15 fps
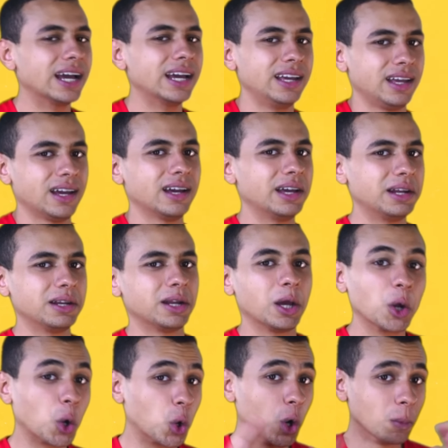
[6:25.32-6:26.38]
هي
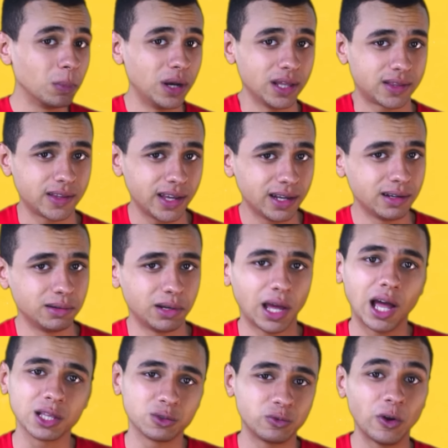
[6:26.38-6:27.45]
ان جمله ان
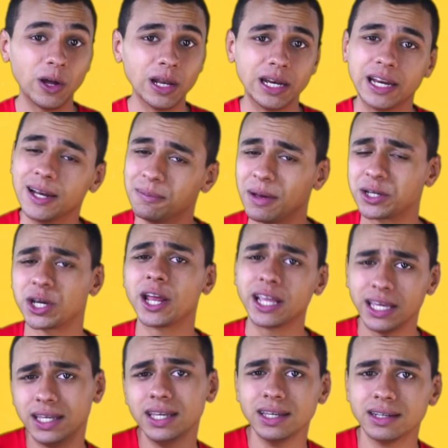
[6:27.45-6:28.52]
اطفال
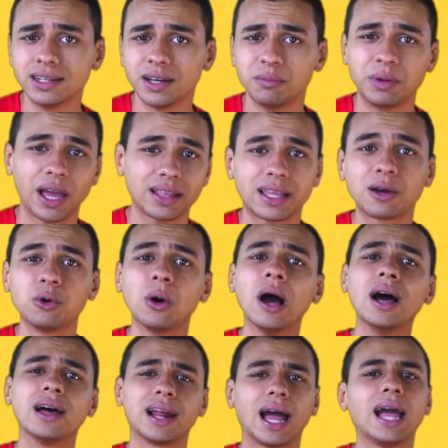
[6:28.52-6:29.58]
البشريين بيحتاجوا
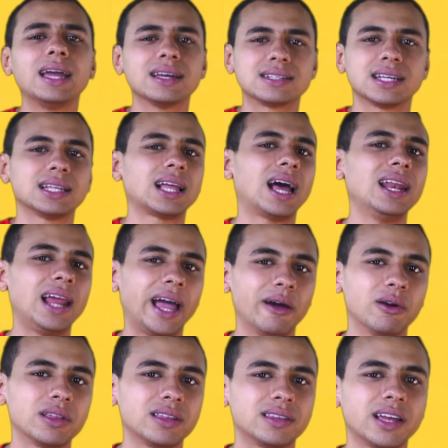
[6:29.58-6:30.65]
رعايه زياده عن
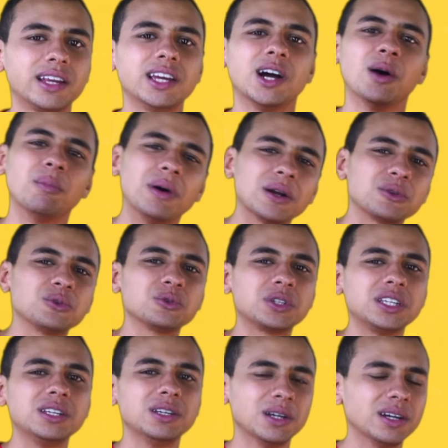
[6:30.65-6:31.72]
الحيوانات التانية برضو
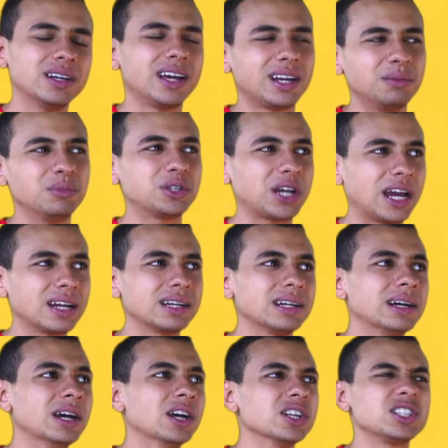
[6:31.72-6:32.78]
دي يعني مش حاجه
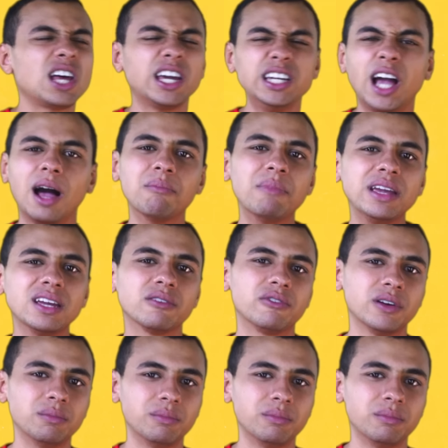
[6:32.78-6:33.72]
صحيحه 100%